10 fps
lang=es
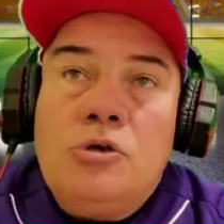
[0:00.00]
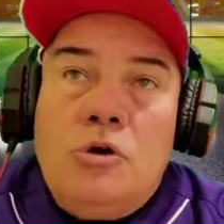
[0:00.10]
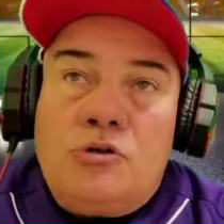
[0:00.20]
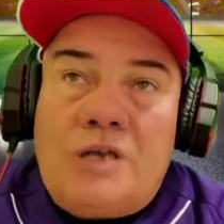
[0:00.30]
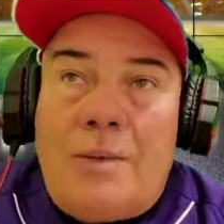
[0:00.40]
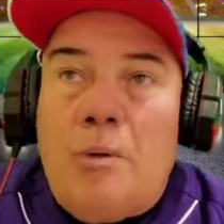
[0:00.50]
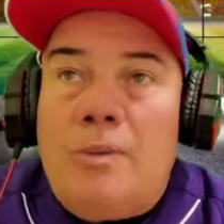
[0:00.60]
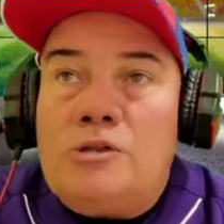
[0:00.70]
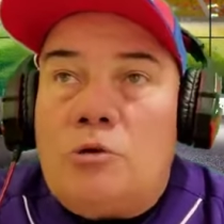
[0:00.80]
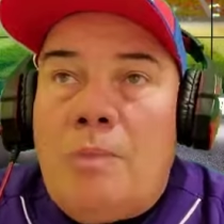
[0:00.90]
O sea,
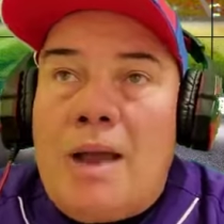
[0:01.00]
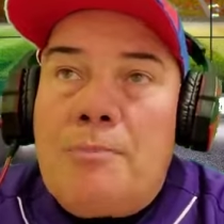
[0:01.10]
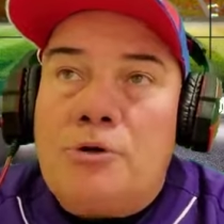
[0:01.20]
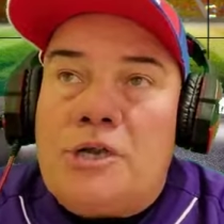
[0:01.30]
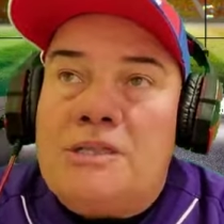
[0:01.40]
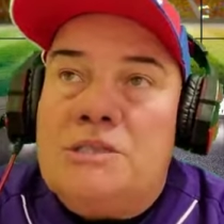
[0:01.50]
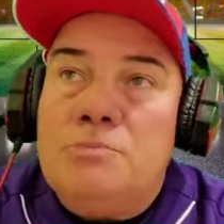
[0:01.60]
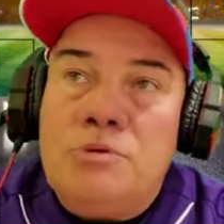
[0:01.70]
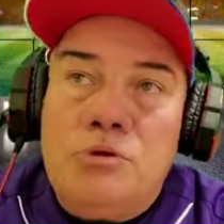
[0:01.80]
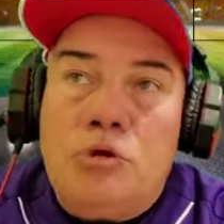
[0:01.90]
momentos más
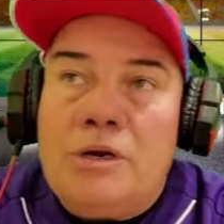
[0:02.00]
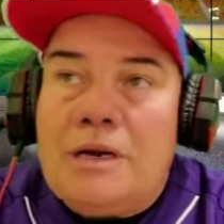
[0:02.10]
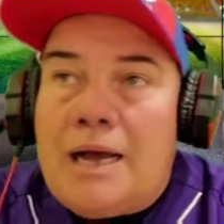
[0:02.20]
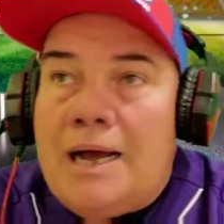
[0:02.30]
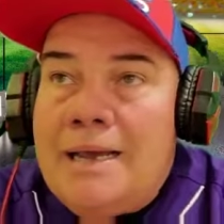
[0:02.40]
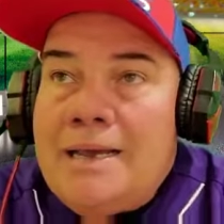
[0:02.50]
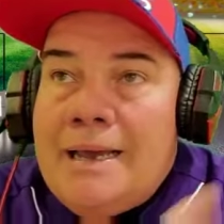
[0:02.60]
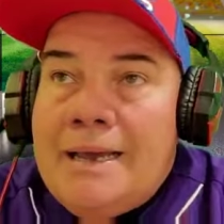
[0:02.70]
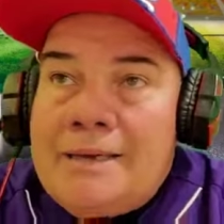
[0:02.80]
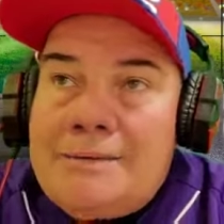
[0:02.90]
importantes vividos en, la,
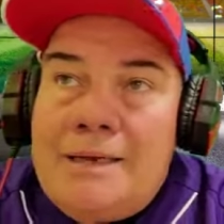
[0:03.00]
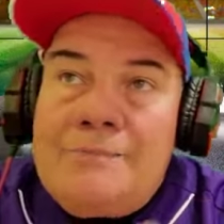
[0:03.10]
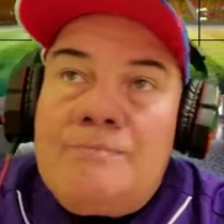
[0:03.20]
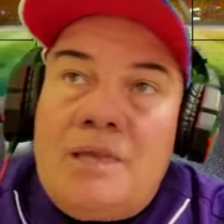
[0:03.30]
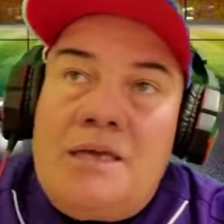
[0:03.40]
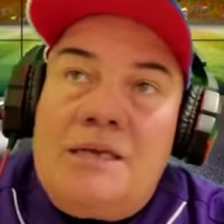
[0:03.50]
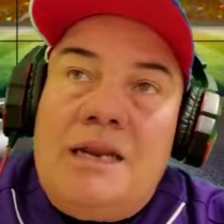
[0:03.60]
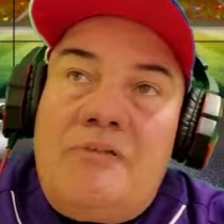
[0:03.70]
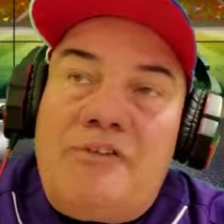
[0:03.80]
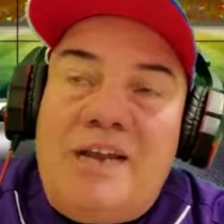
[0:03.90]
en, en,
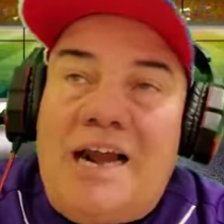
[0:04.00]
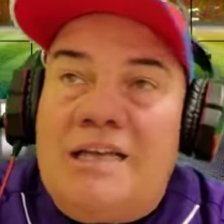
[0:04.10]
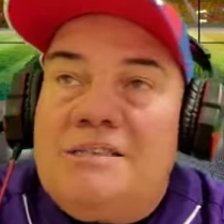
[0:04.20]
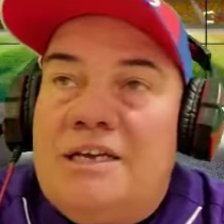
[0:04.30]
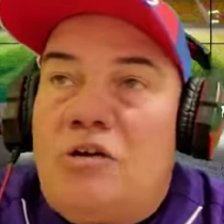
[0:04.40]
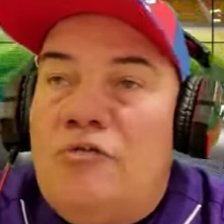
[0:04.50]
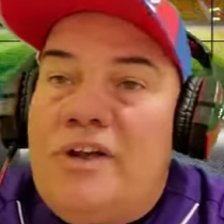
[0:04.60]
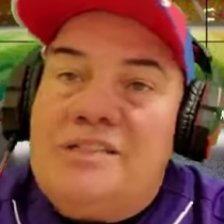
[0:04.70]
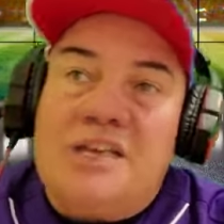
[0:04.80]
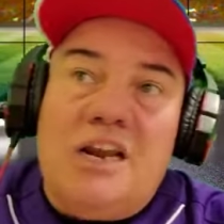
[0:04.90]
en las finales de
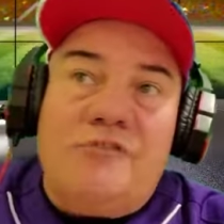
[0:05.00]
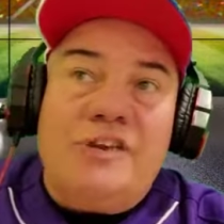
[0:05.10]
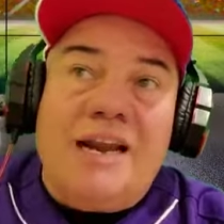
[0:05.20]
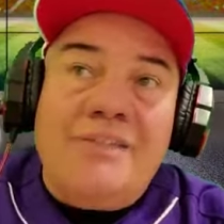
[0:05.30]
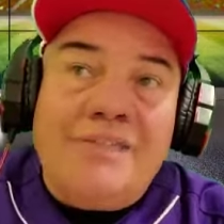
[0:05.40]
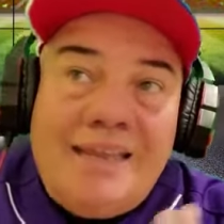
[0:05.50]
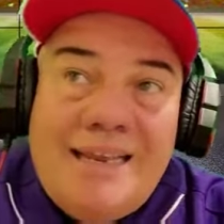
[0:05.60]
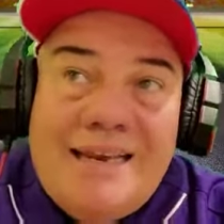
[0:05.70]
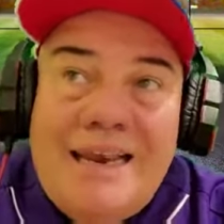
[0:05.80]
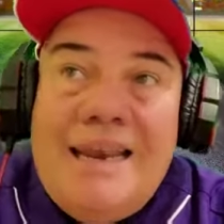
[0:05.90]
conferencia, en la final
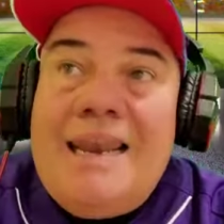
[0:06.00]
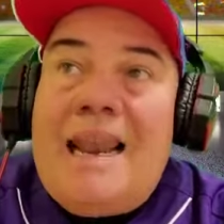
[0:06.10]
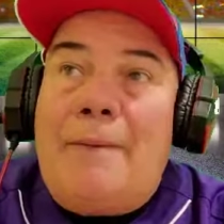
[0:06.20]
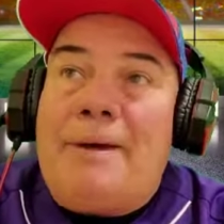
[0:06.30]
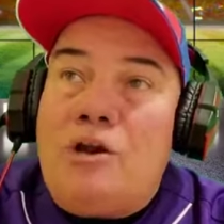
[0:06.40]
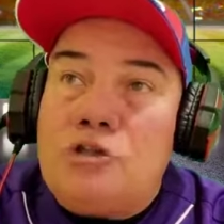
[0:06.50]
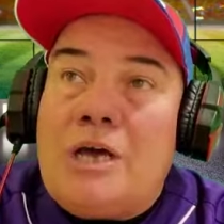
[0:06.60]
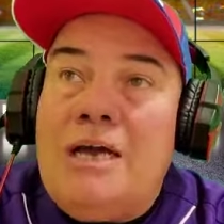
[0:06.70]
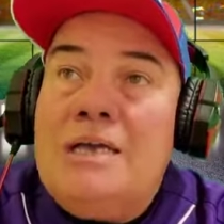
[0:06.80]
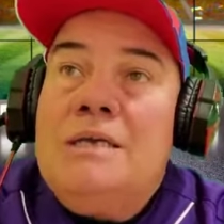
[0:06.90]
de la
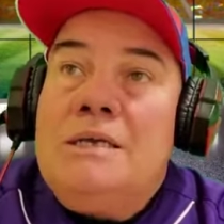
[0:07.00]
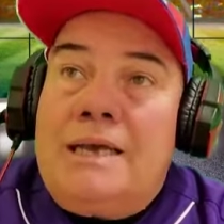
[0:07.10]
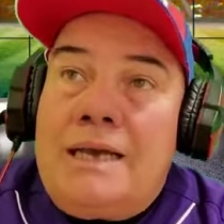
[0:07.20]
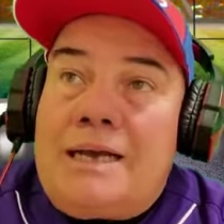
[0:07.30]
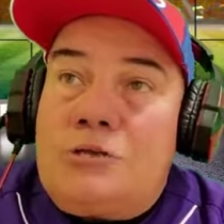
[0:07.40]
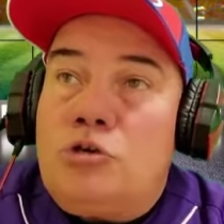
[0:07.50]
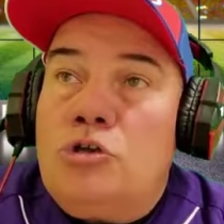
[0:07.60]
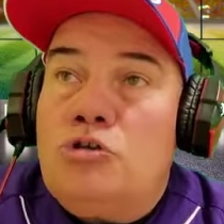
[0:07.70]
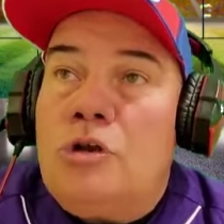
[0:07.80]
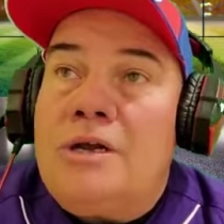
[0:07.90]
pelota. En el caso
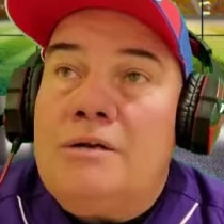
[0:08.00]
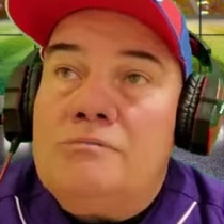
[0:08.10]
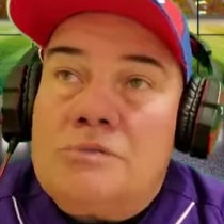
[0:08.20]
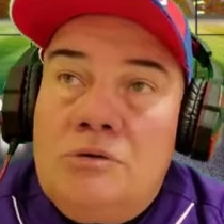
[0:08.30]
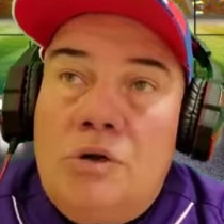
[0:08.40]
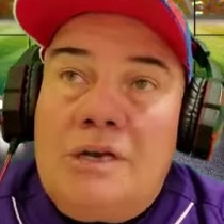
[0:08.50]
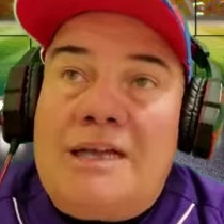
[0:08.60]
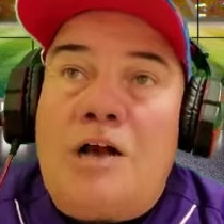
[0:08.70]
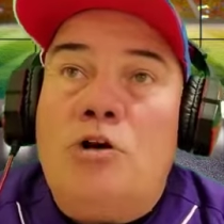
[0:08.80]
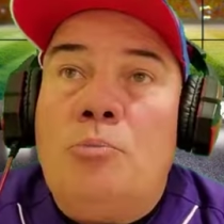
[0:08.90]
de Soler, el
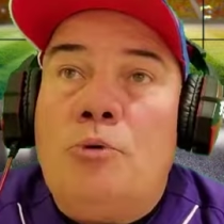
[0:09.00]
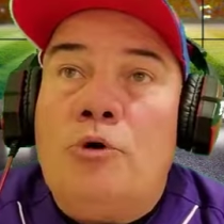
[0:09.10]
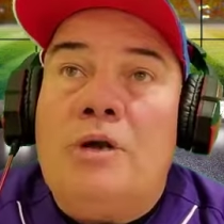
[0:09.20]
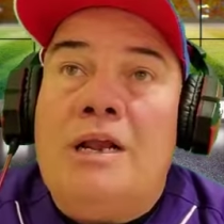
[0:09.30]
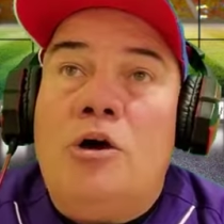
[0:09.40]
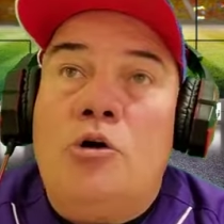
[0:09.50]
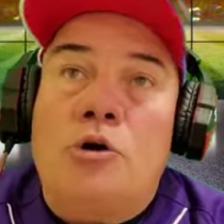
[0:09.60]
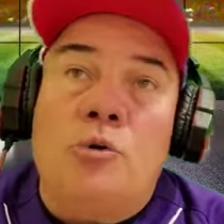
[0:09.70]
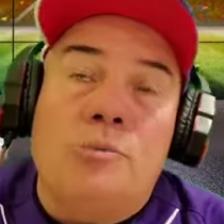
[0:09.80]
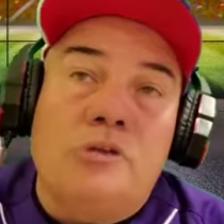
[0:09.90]
casco por el
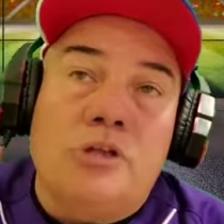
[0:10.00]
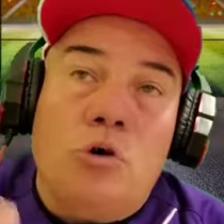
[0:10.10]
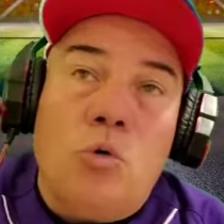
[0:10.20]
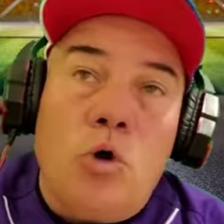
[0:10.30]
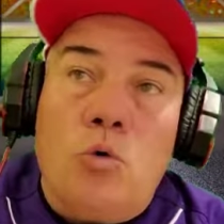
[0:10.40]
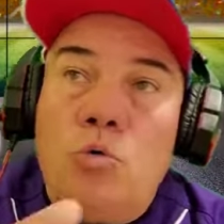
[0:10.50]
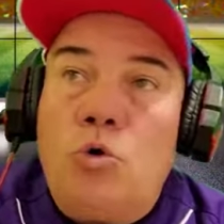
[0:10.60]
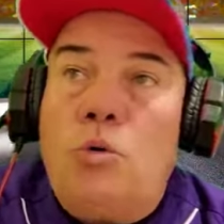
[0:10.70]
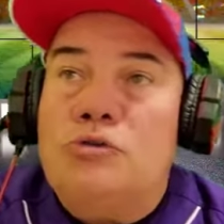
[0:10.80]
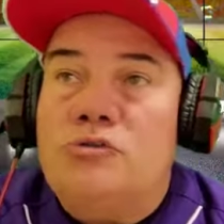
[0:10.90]
honrón de los juegos
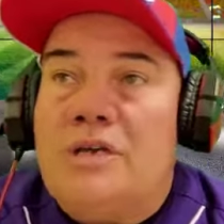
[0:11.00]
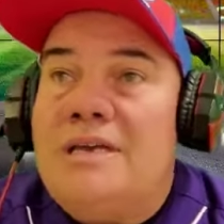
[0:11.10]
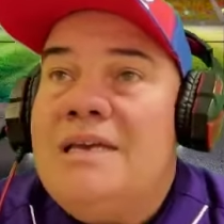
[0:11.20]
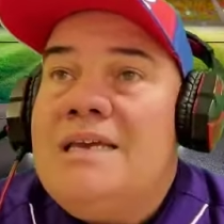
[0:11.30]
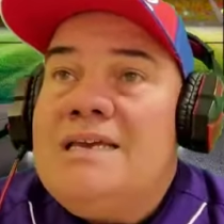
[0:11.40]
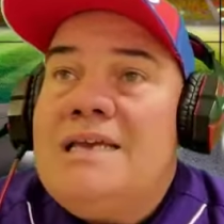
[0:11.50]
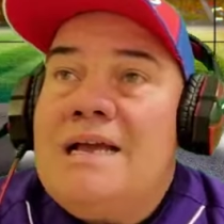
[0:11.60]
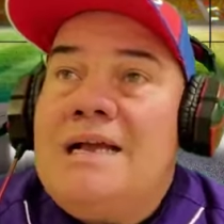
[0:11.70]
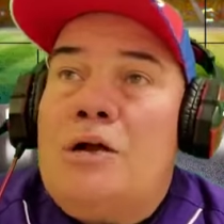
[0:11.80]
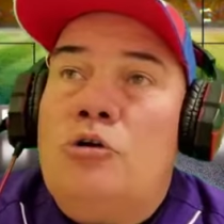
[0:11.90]
146 y en
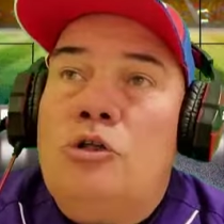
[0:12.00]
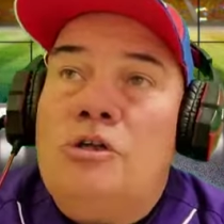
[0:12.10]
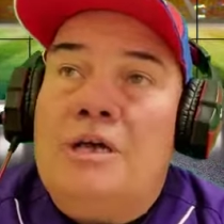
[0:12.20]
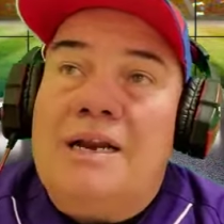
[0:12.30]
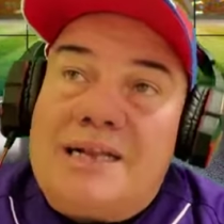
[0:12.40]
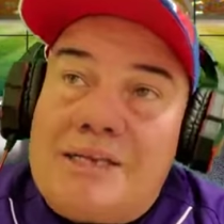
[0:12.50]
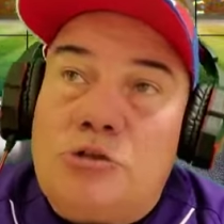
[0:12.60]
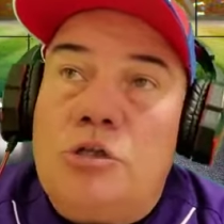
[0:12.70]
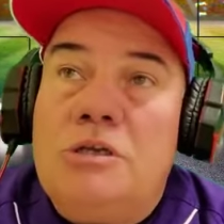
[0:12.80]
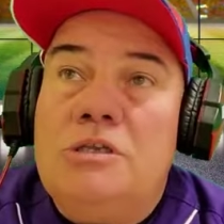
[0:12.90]
el, casco en el
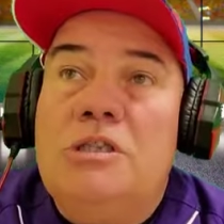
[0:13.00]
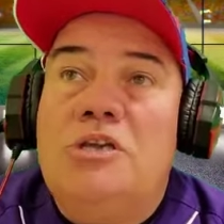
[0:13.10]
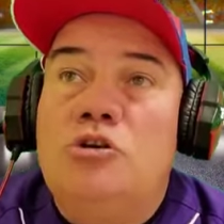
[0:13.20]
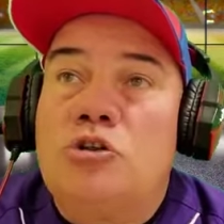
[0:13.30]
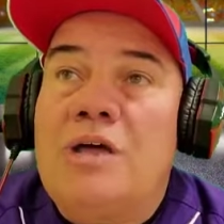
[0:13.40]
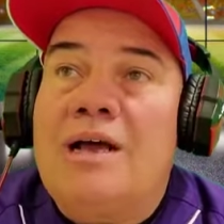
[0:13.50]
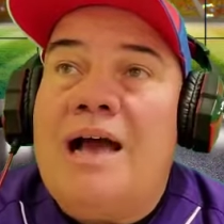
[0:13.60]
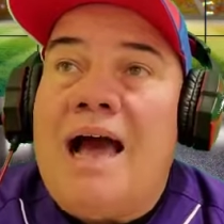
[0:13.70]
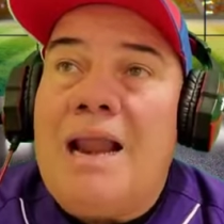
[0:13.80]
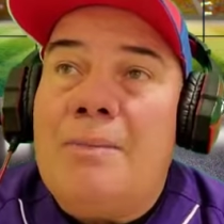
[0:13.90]
caso de,
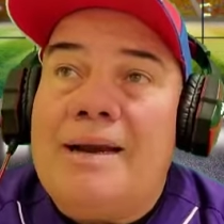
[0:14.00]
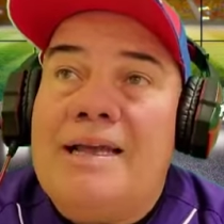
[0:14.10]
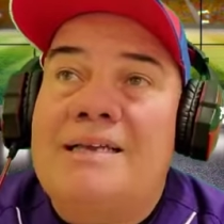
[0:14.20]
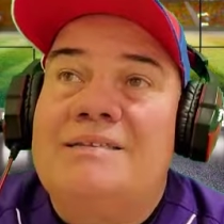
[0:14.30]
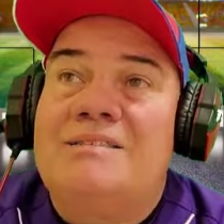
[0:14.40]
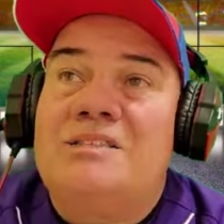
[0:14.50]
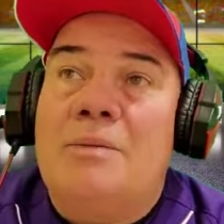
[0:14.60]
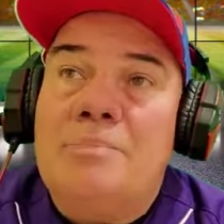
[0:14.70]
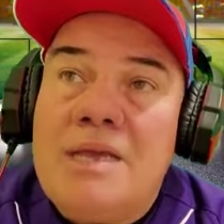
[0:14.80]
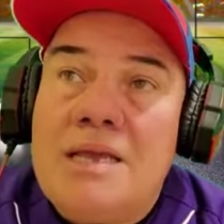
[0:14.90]
Jordan Álvarez hay que decir
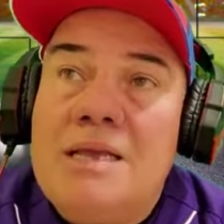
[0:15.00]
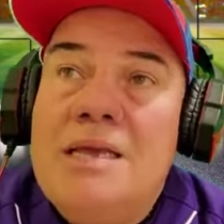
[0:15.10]
también